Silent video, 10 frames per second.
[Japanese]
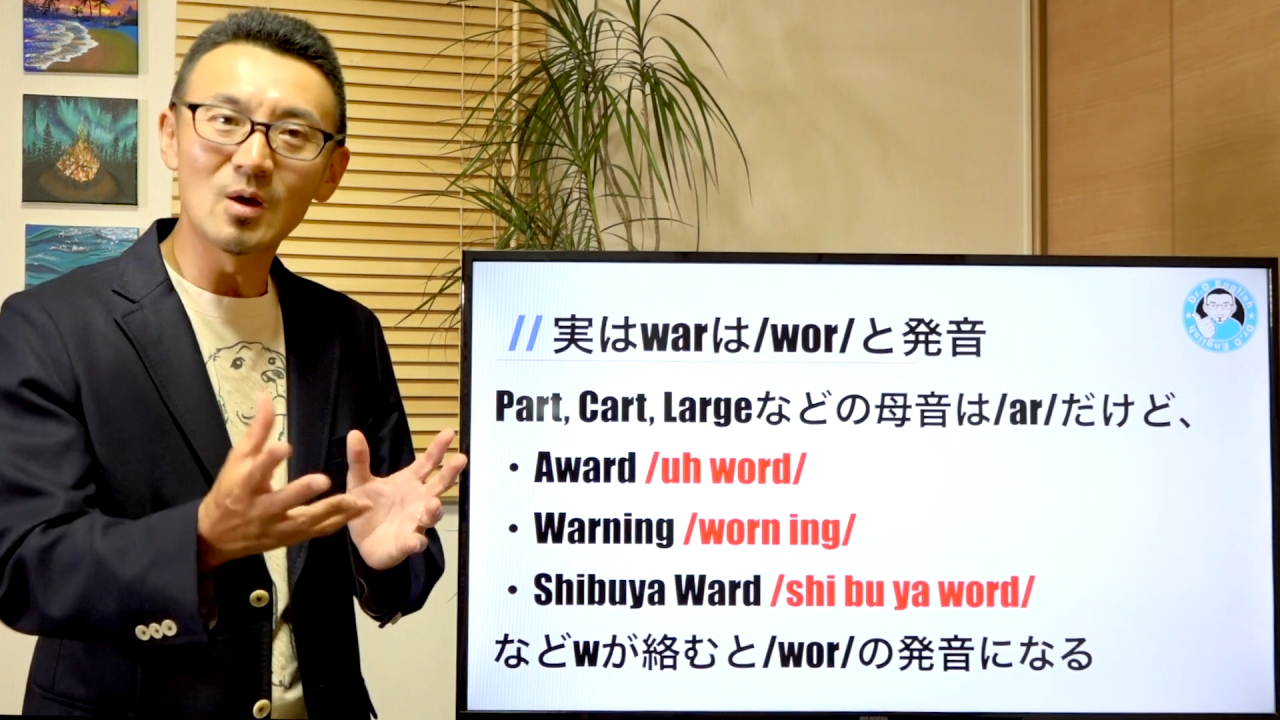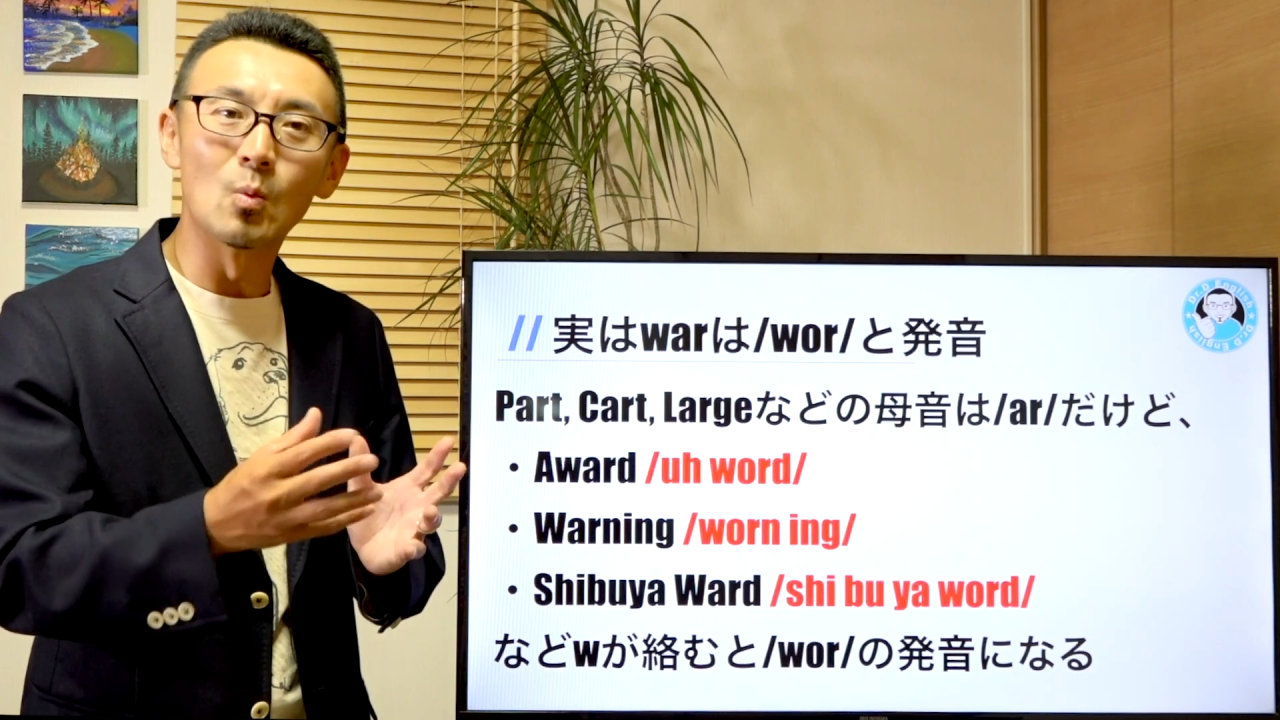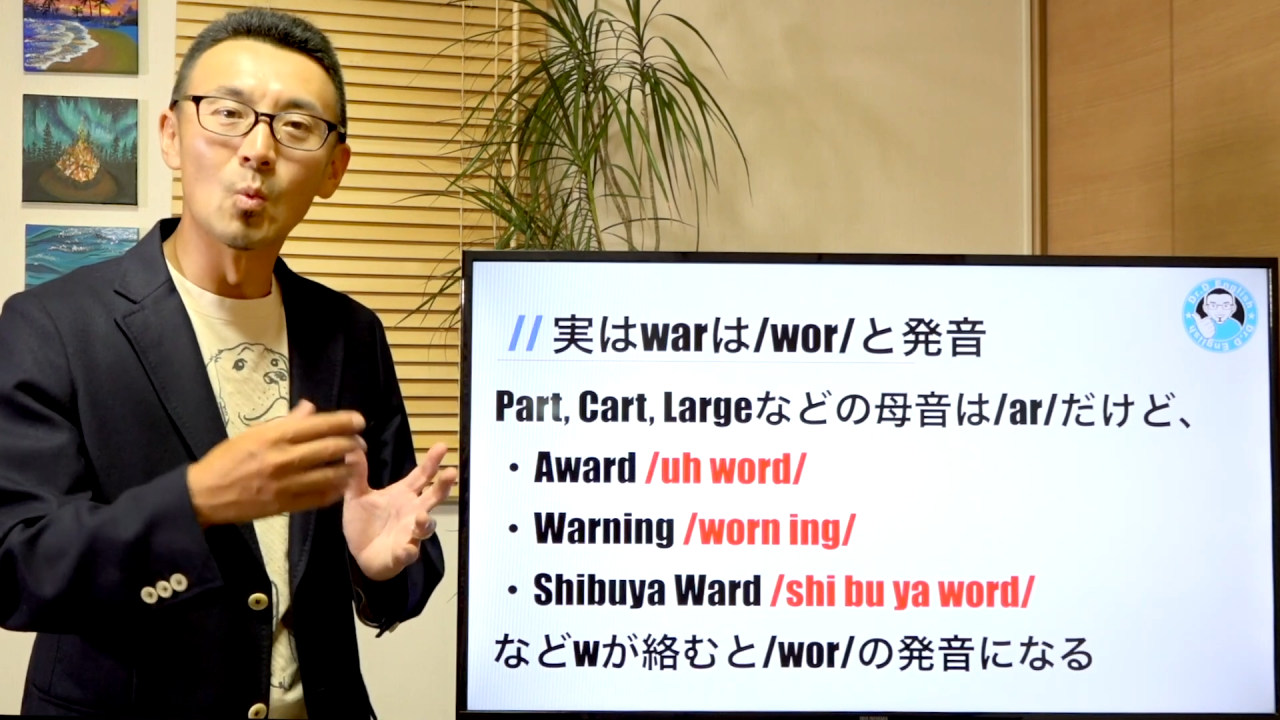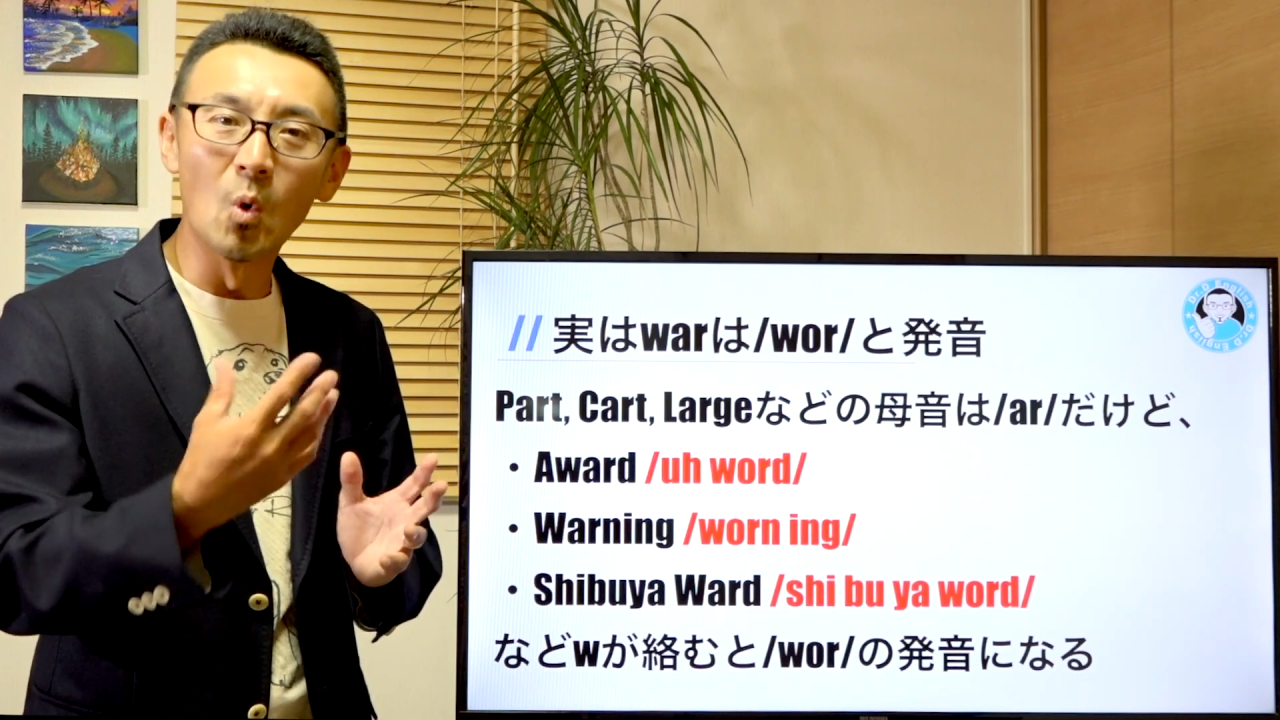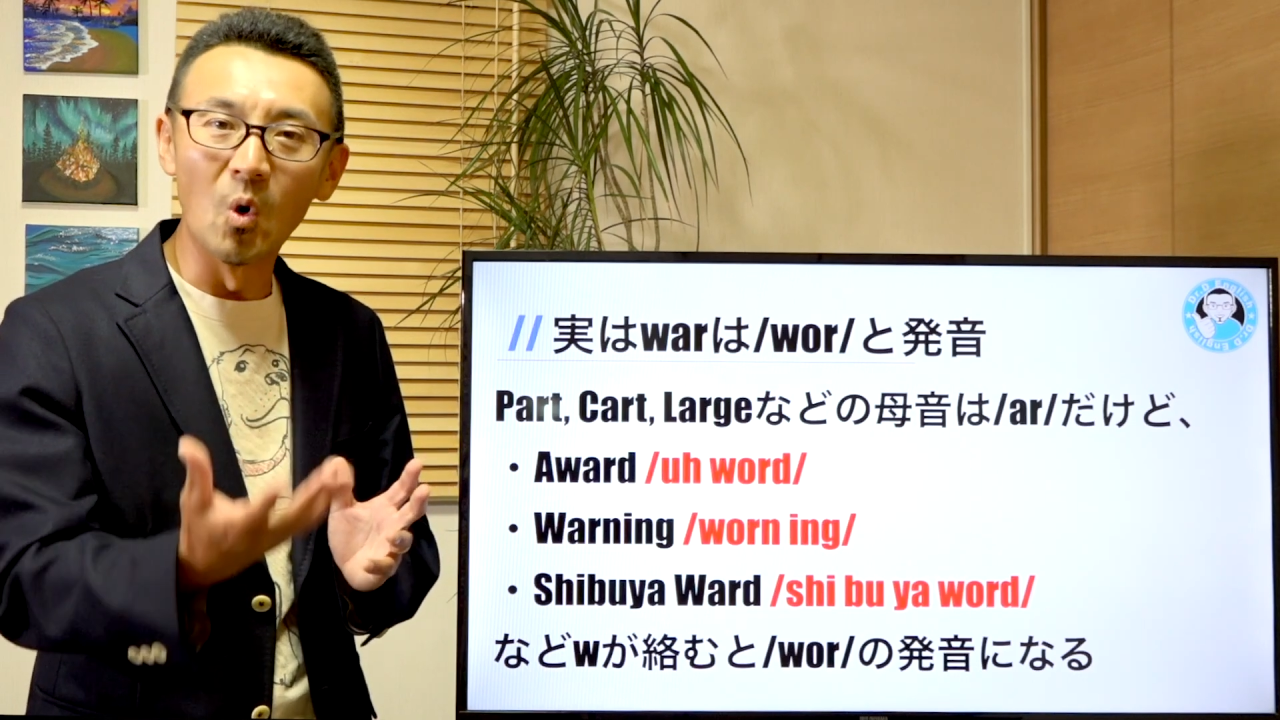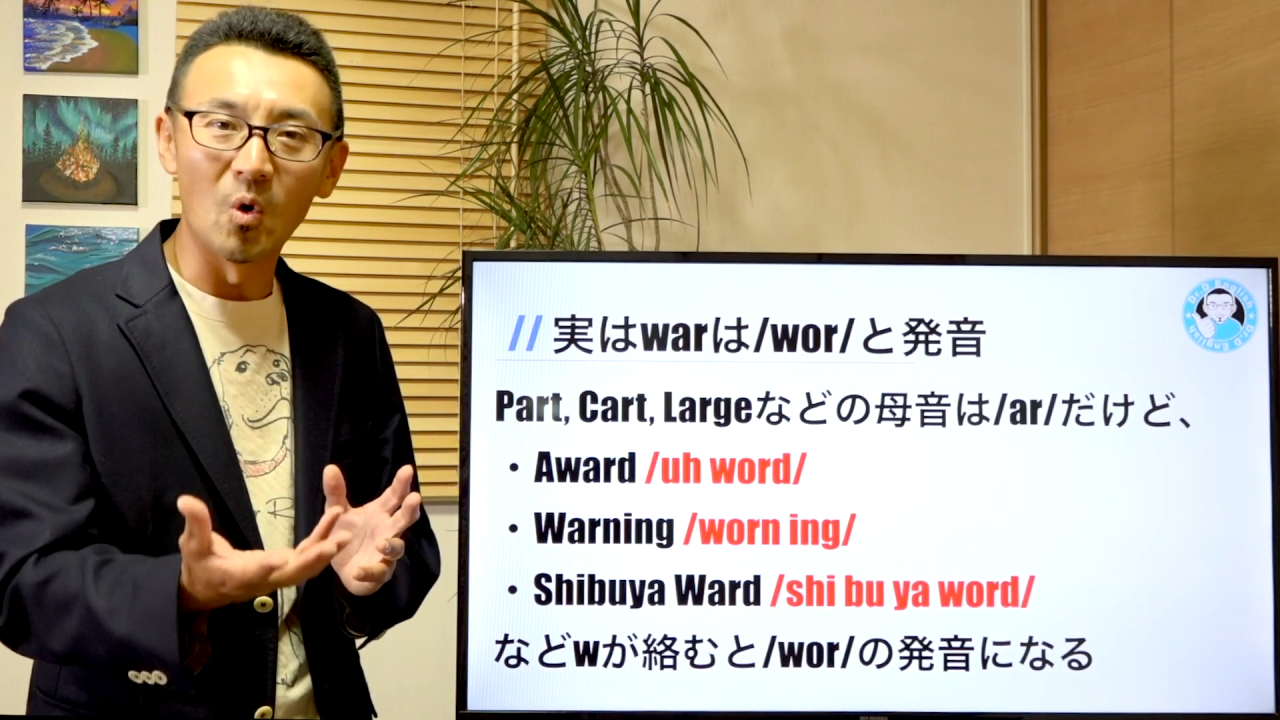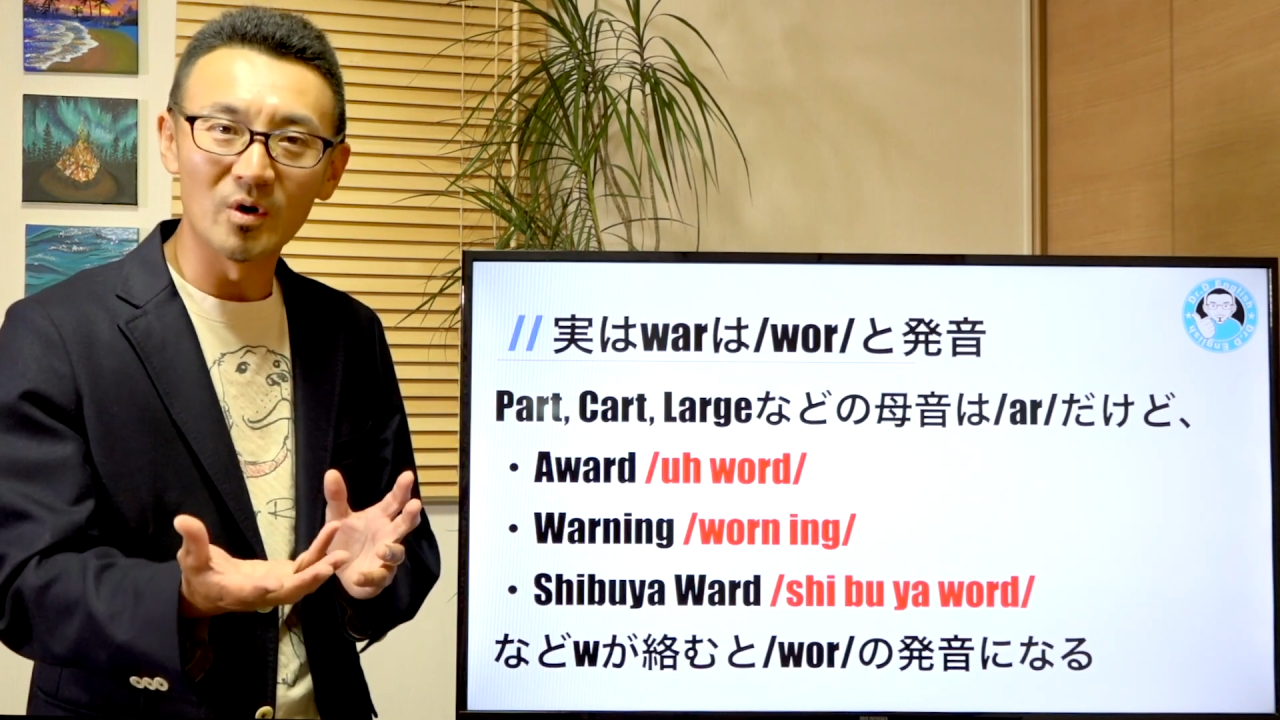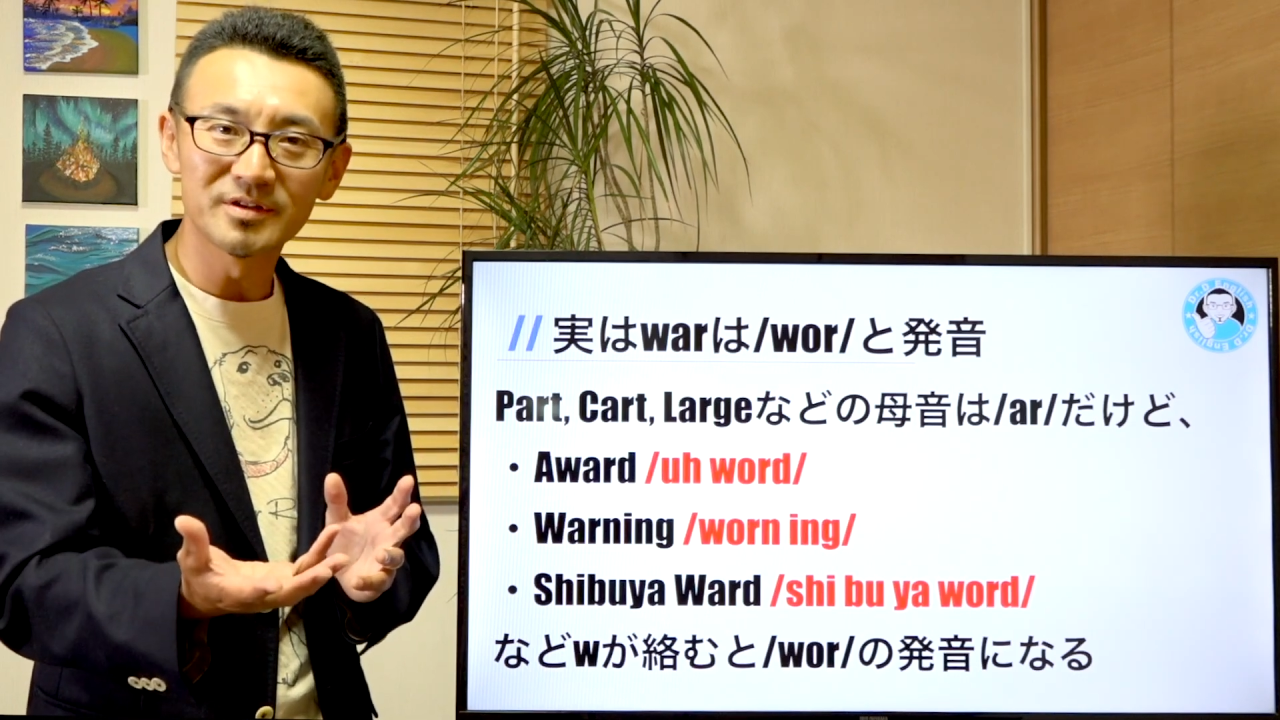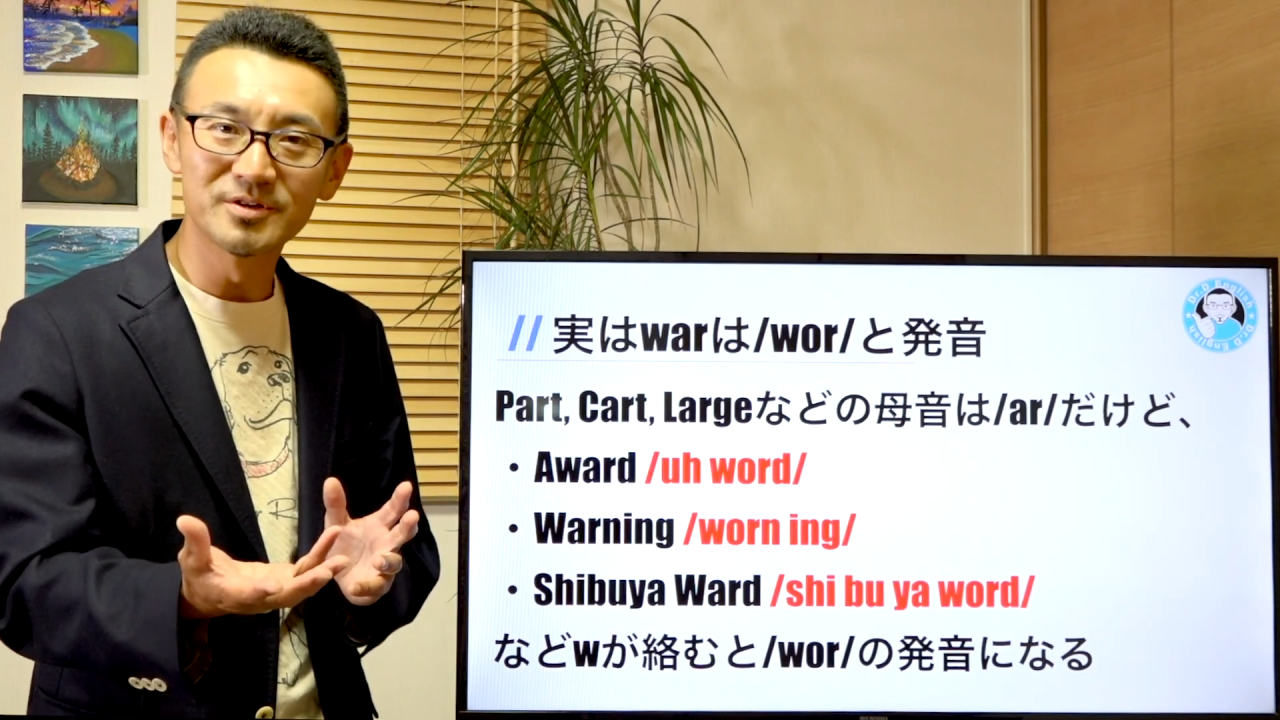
WAR っ